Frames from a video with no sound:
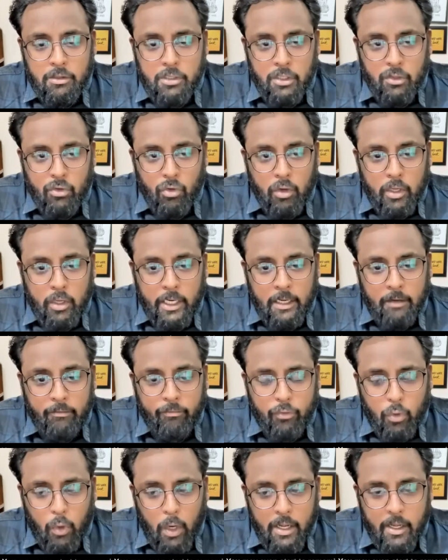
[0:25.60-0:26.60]
चीजों की
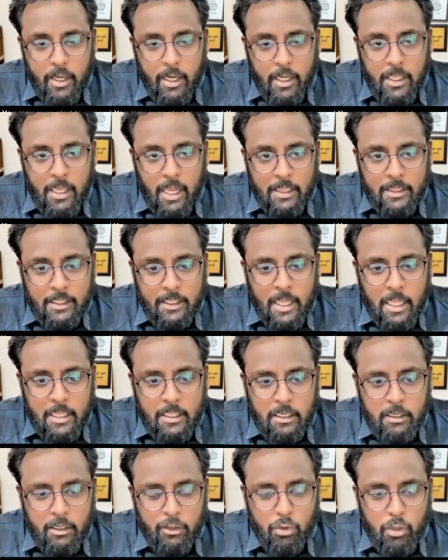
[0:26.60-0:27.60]
क्वांटिटी यहां तक
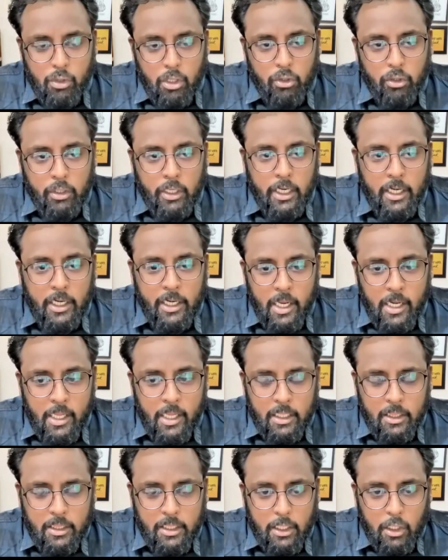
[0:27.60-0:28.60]
याद करना शुरू कर दो कि इंडिया
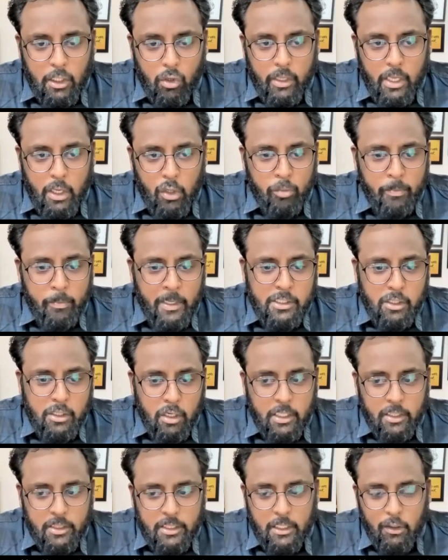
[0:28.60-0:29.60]
ने कितने किलो गेहूं बेचा
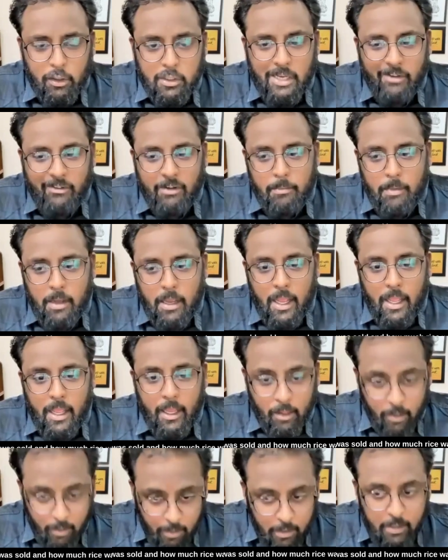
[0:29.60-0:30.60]
और कितने किलो चावल
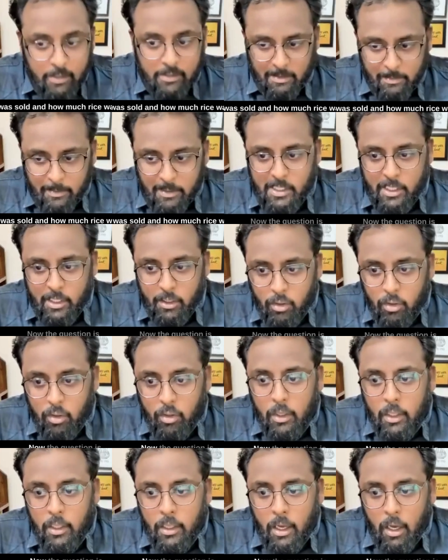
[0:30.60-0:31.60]
मंगाया समझ रहे
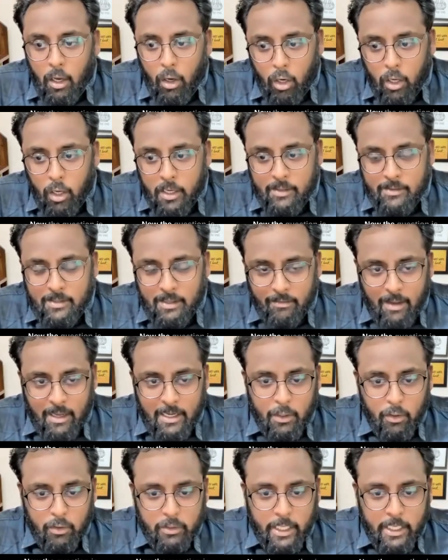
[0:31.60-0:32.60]
हो और
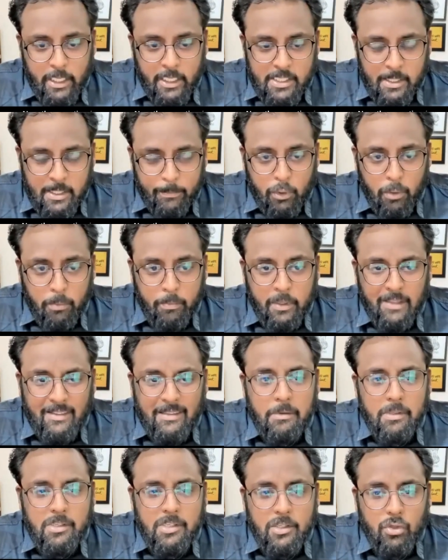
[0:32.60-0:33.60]
सवाल ये होता है कि जब तुम
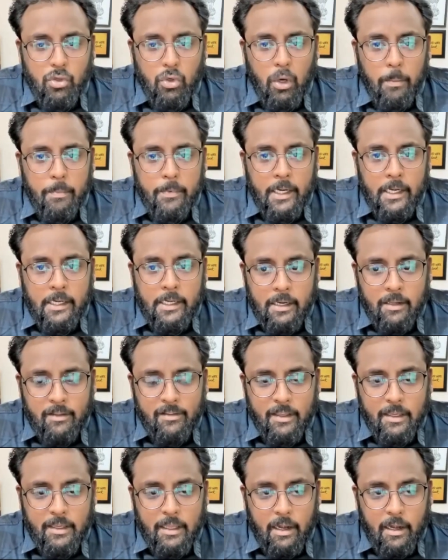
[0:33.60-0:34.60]
किसी भी चीज को अपने डर
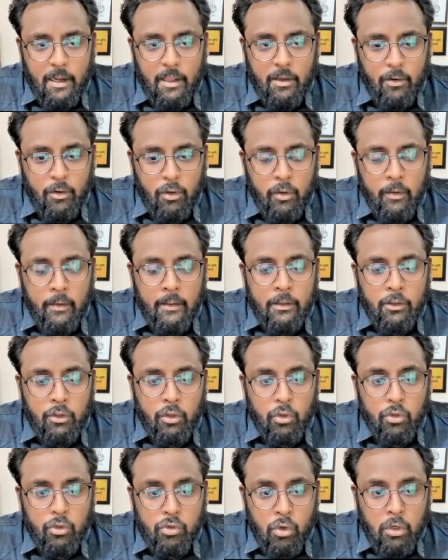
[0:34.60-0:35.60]
से कर रहे हो
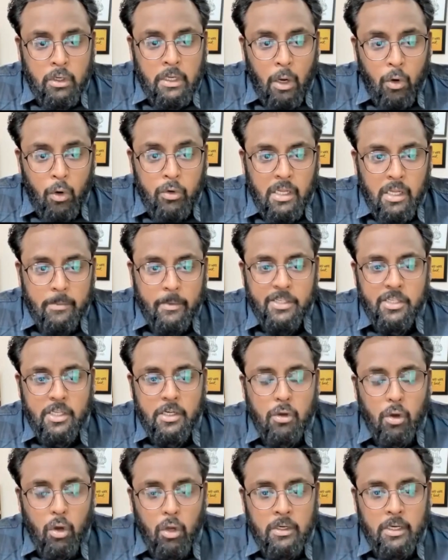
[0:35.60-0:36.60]
तो उसको काउंटर
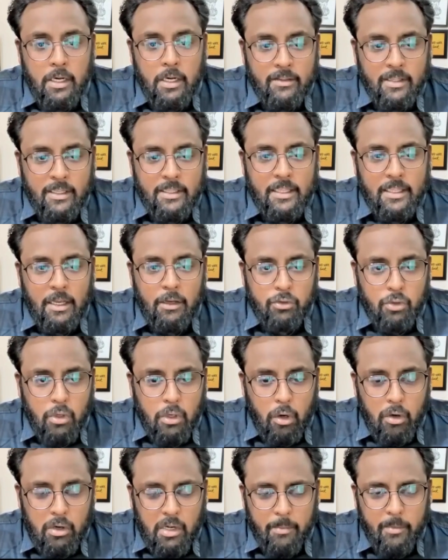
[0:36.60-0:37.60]
मेजर कौन कर सकता है
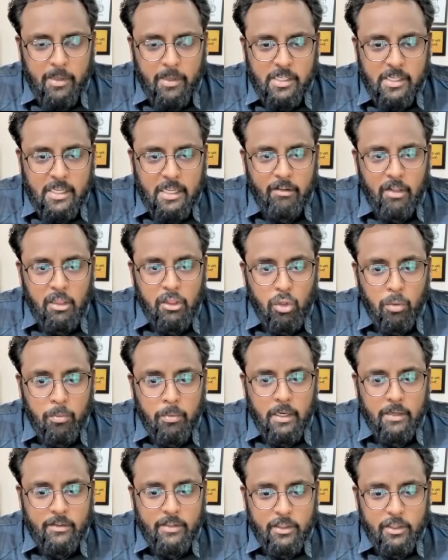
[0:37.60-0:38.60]
उसको काउंटर मेजर केवल
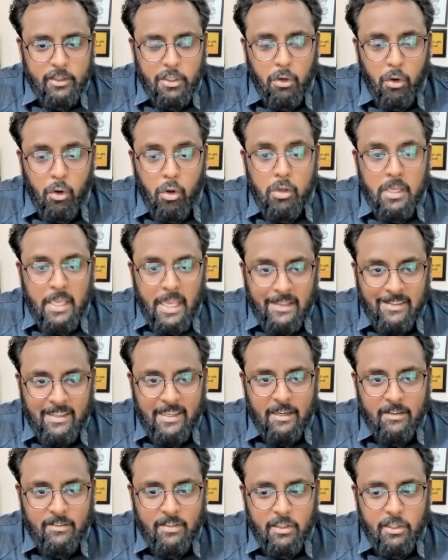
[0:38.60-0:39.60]
तुम कर सकते हो
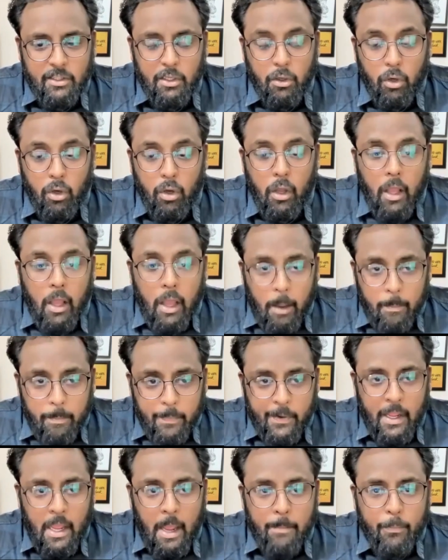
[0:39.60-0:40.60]
कैसे कर सकते हो
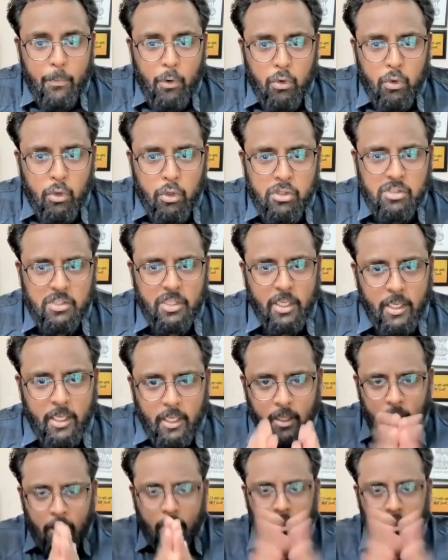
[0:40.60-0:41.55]
अपने आप को खुद से